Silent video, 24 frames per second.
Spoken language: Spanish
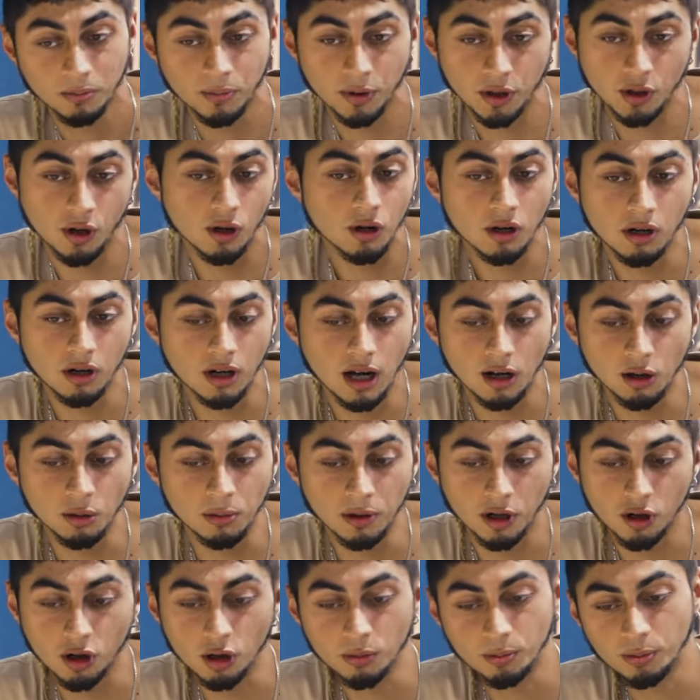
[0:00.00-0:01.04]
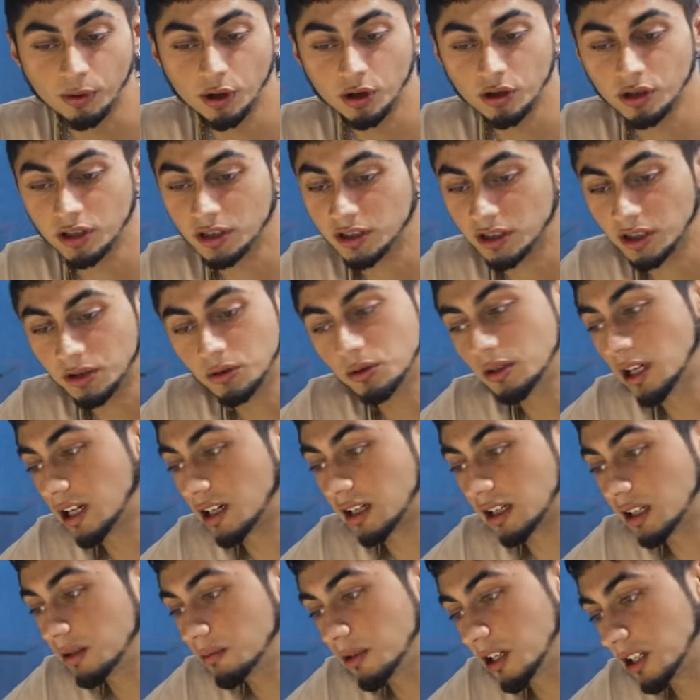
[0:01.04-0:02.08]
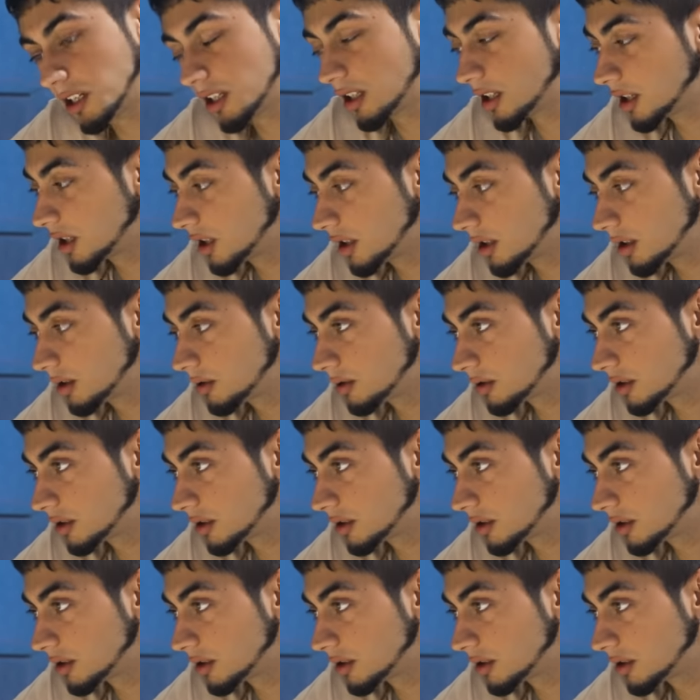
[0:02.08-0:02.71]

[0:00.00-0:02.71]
pero a lo mejor puedo decir una rima que,